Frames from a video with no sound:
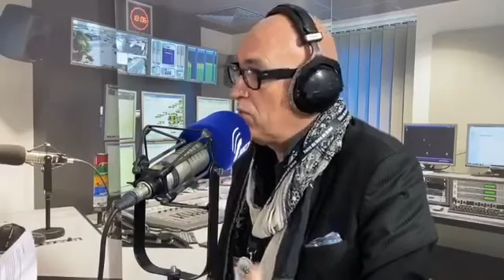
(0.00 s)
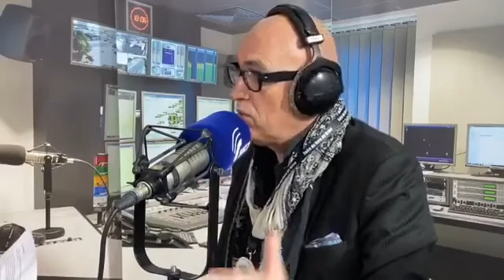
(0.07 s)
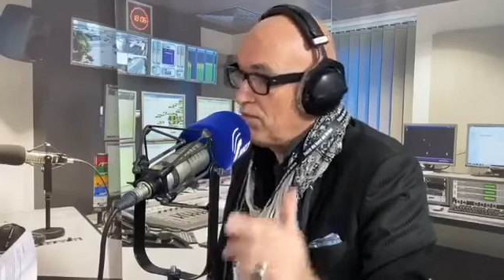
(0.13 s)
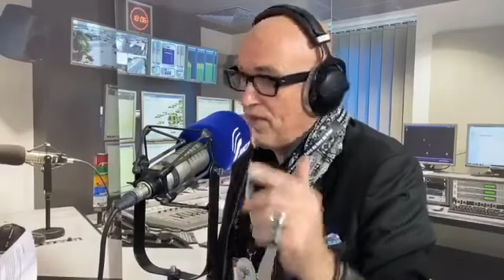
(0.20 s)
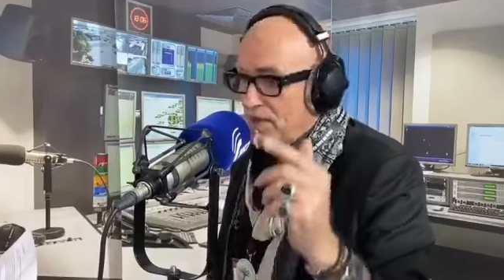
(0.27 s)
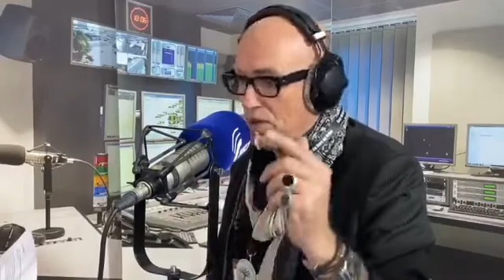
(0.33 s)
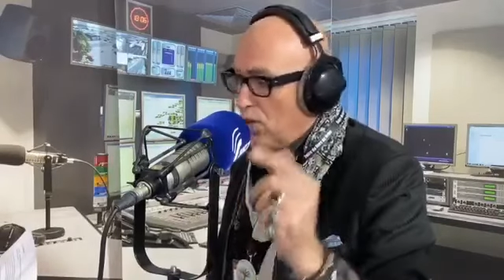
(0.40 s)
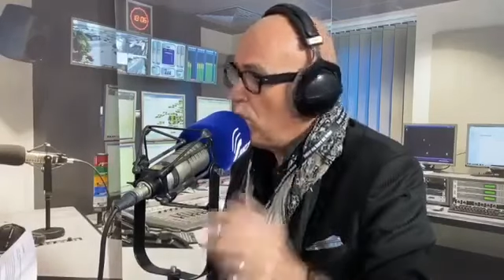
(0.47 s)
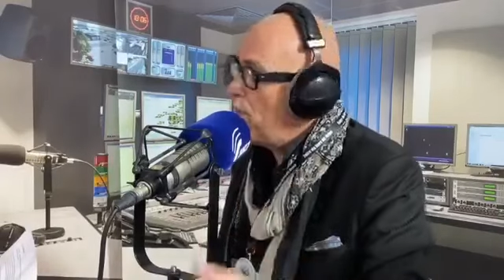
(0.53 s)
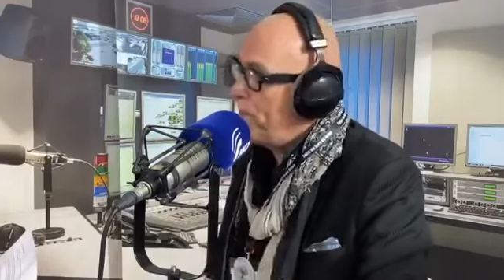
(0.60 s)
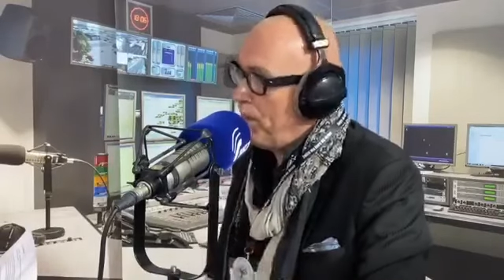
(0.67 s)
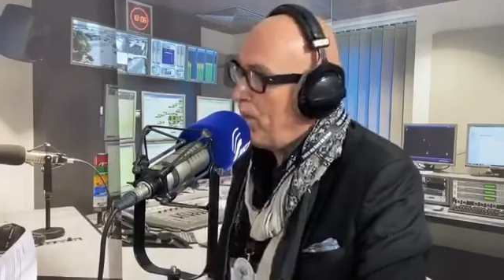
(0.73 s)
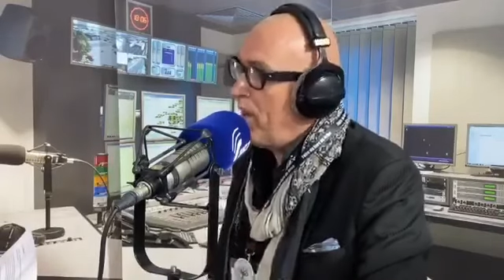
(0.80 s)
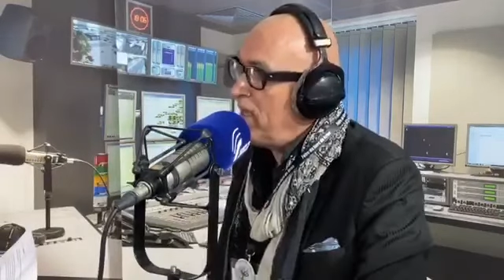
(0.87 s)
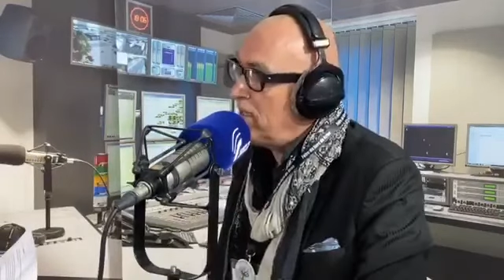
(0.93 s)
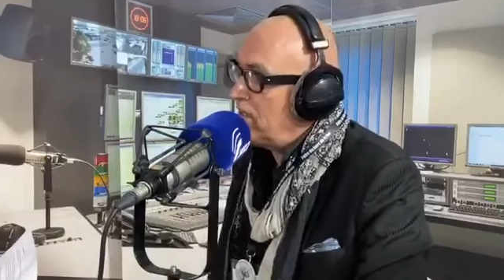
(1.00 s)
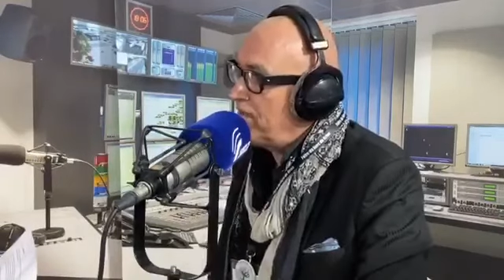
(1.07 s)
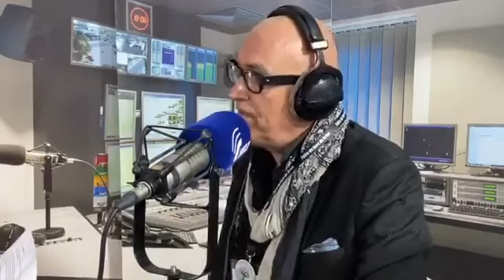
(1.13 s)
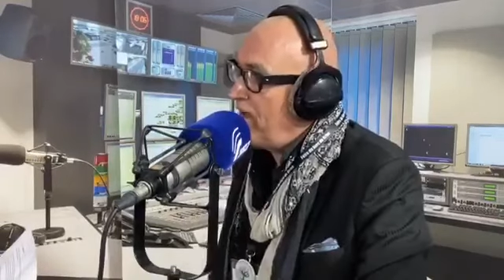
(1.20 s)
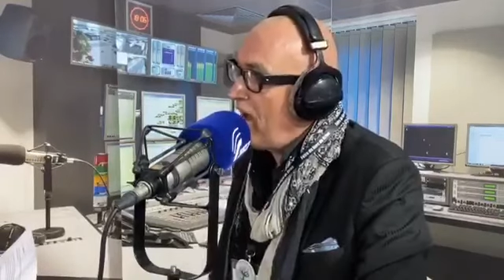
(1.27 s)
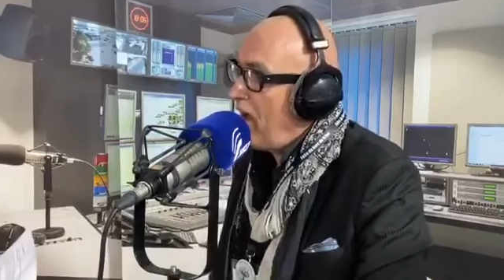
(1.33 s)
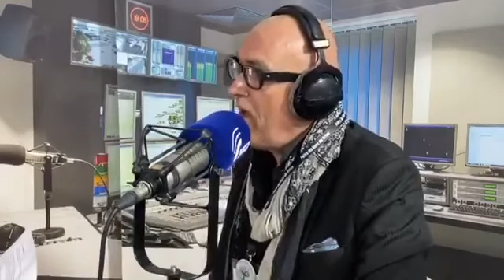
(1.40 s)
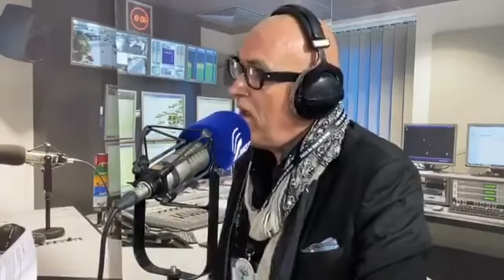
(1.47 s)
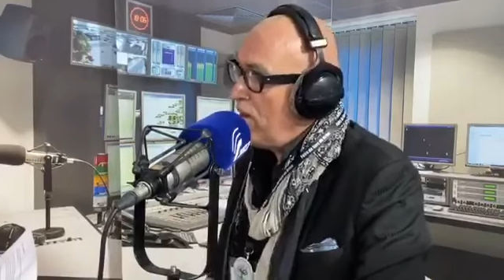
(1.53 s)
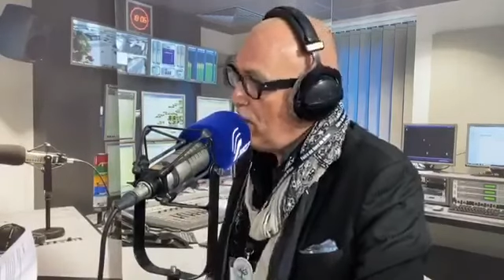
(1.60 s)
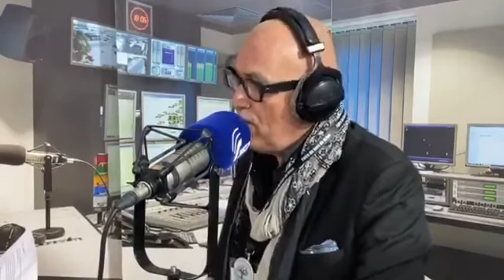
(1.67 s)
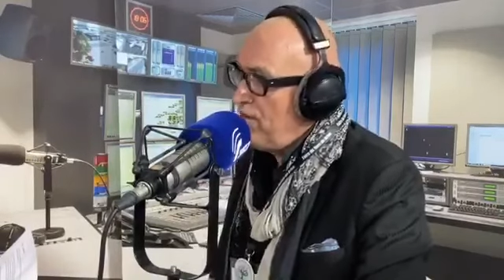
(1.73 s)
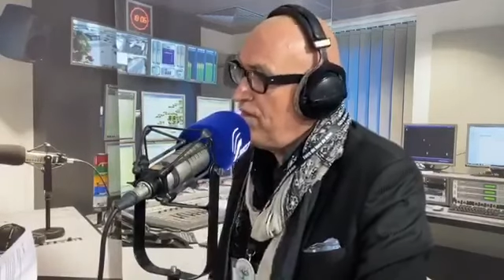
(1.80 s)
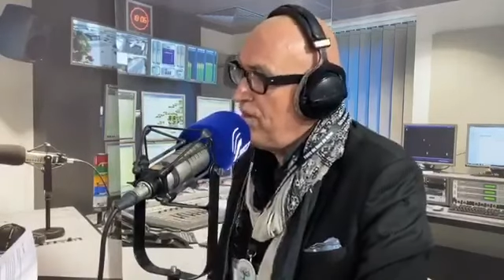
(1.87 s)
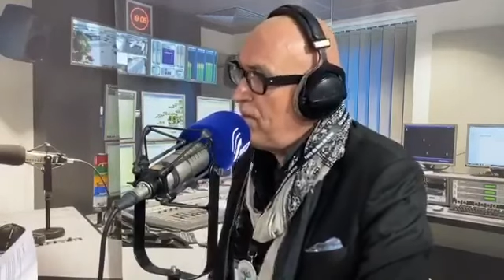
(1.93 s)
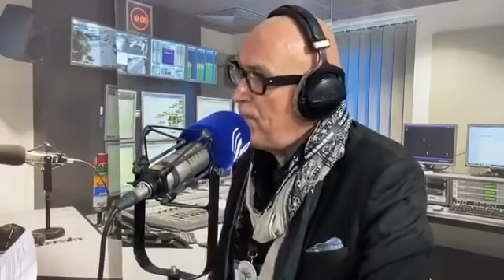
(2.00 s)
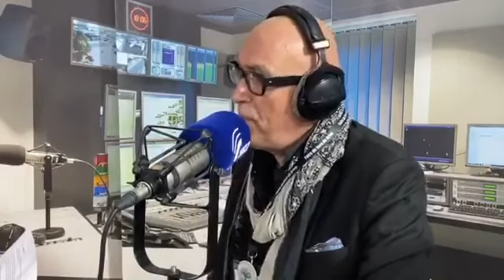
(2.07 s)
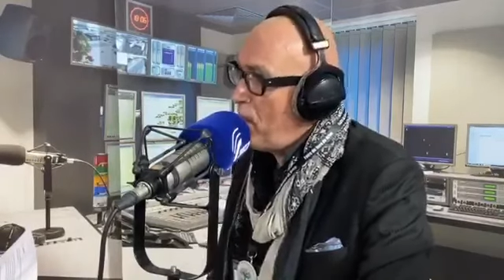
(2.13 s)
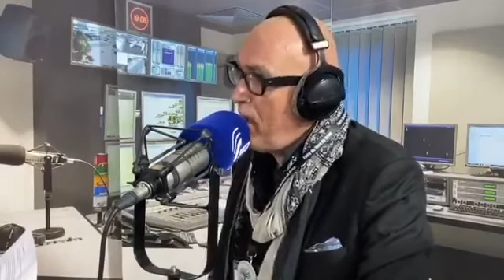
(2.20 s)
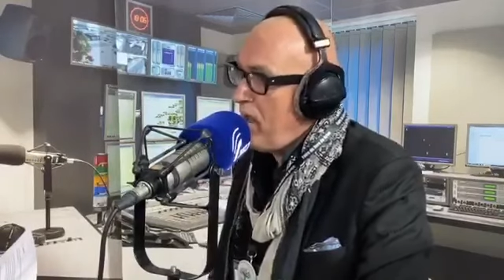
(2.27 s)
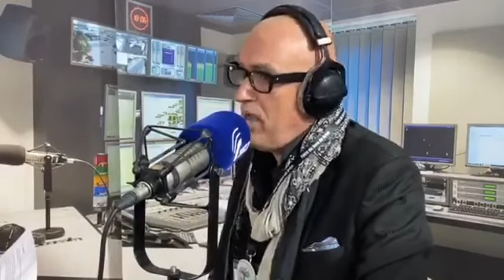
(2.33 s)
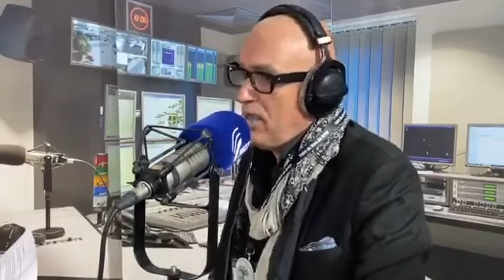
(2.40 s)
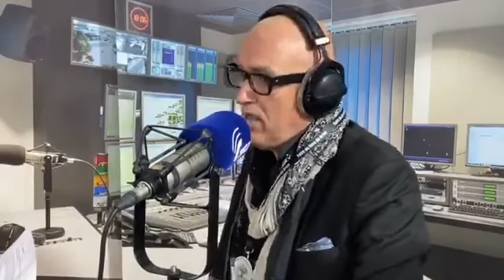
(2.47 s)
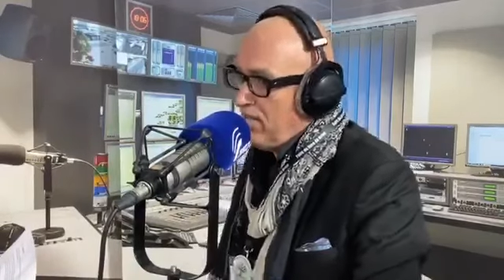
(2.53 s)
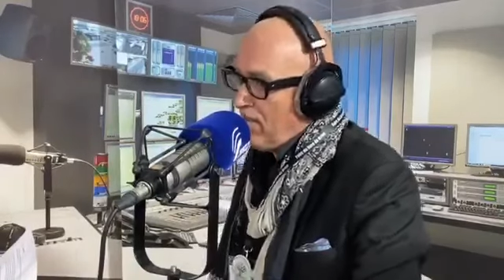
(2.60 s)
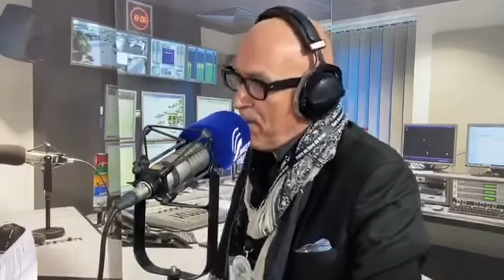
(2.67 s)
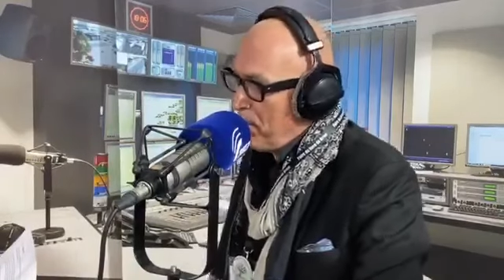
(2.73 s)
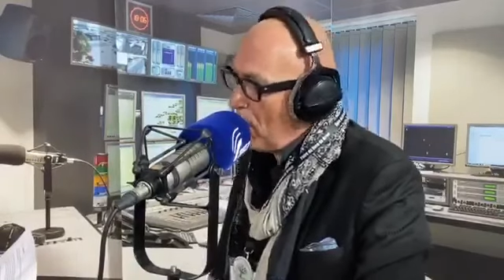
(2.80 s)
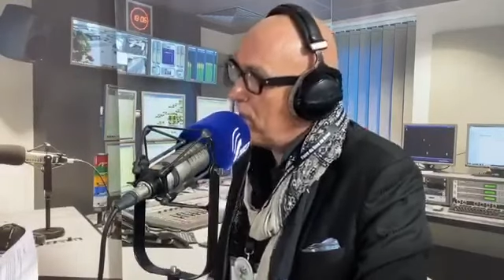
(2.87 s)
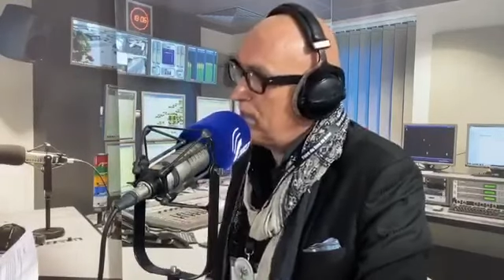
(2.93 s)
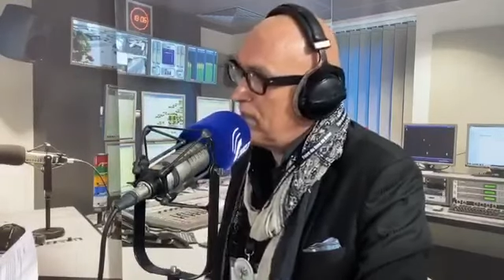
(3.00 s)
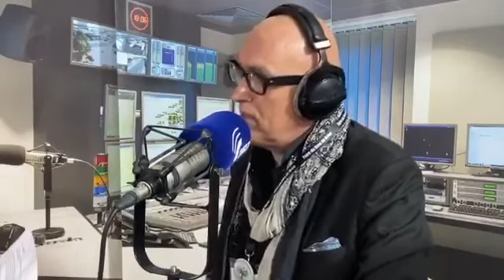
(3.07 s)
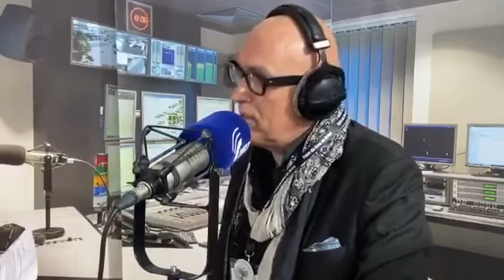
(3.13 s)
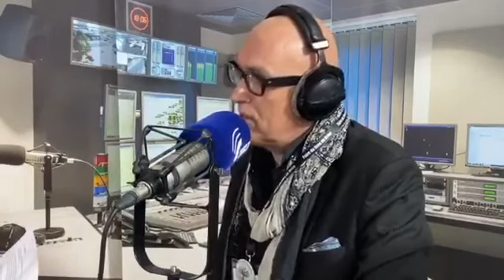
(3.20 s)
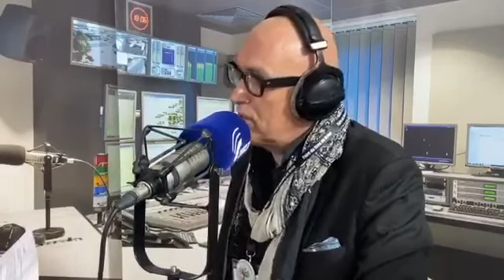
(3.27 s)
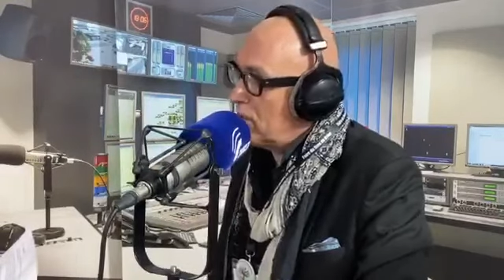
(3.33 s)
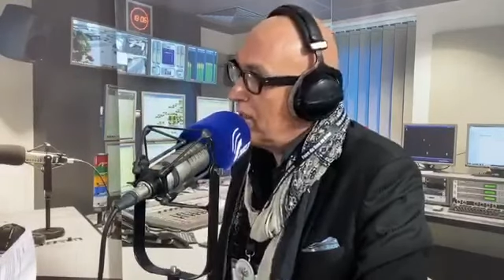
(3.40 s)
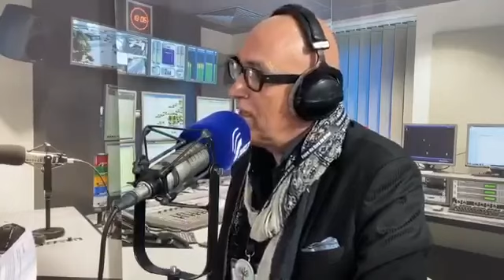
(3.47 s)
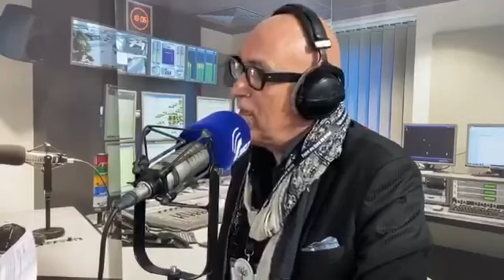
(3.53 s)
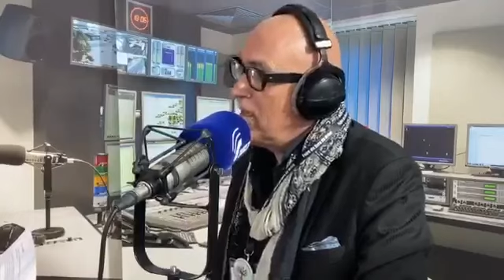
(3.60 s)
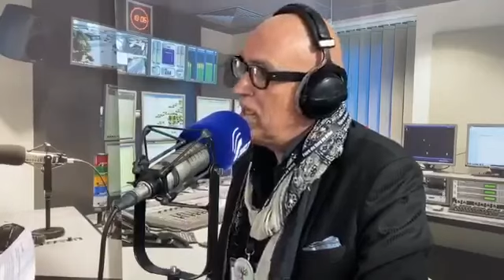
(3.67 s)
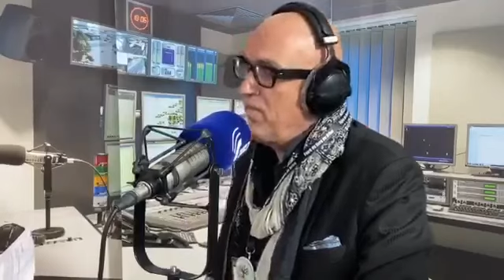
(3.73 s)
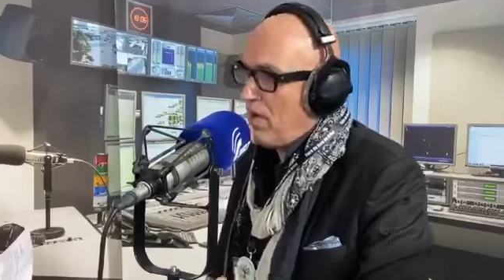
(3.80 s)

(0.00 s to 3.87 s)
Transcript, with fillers: de toute façon, le poète va lever le poing il va planter Prendre sa place.